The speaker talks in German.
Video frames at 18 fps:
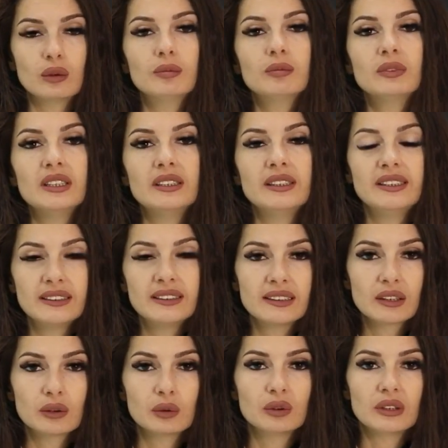um den
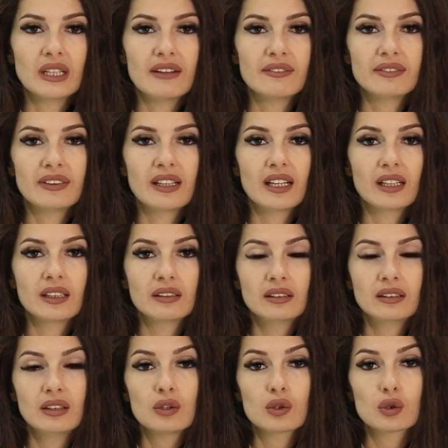Hintergrund
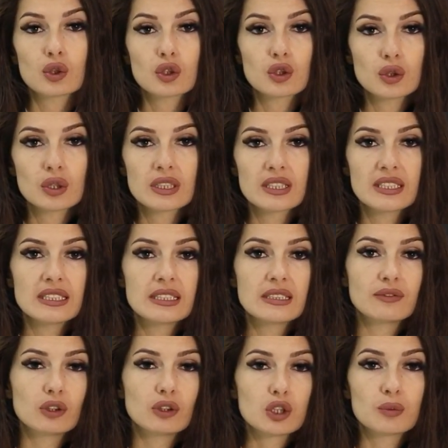einfach zu
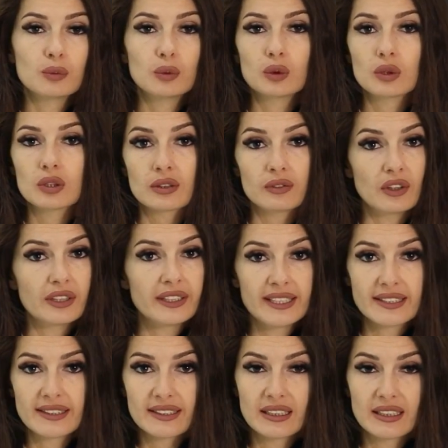schützen vor Schmutz, vor
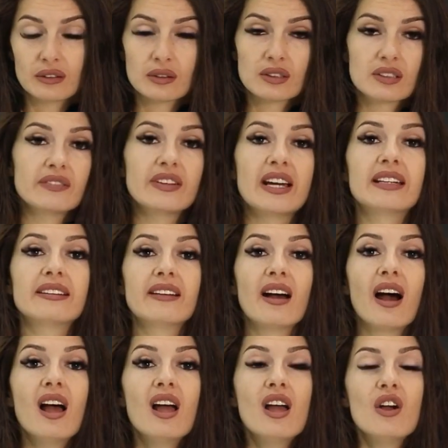Nässe und so
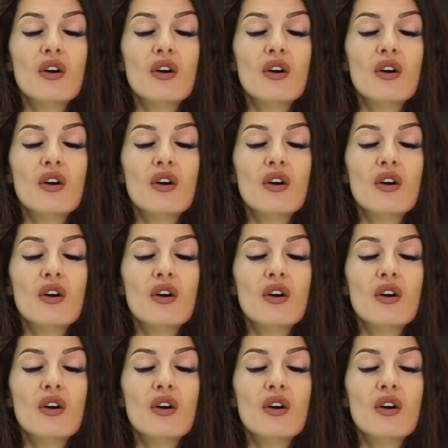weiter.